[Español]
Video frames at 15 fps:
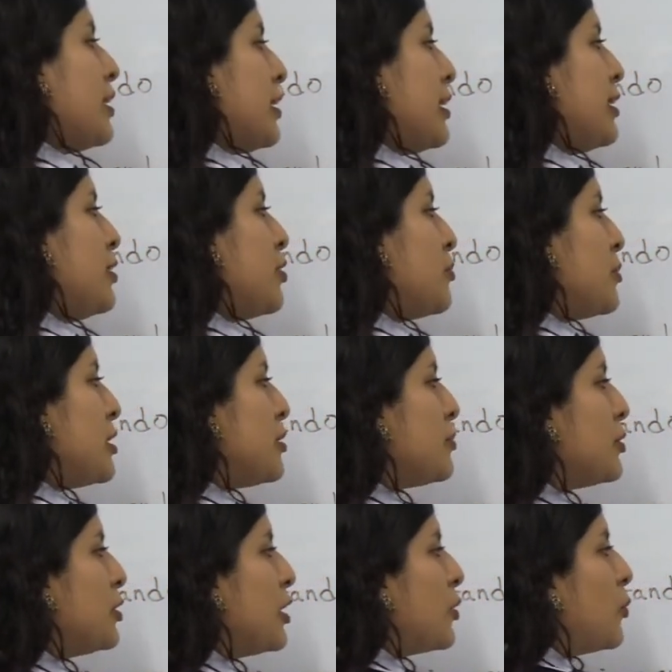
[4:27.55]
Y lo
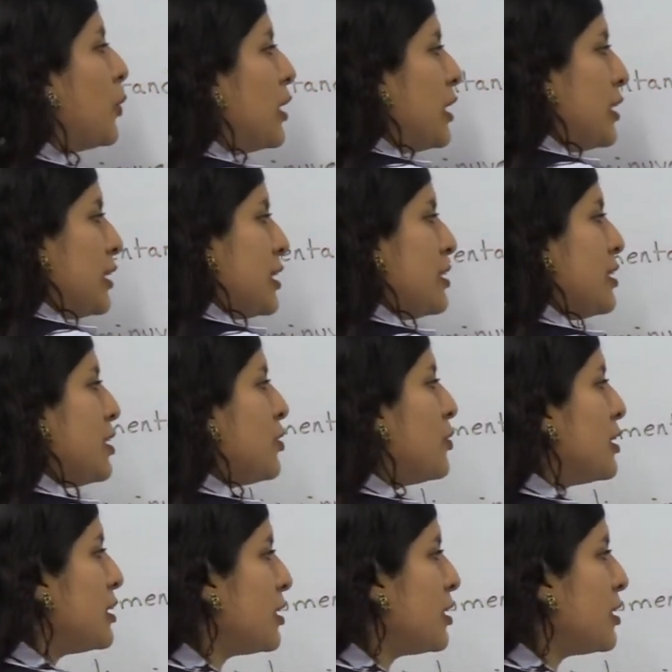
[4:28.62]
mismo de 45 a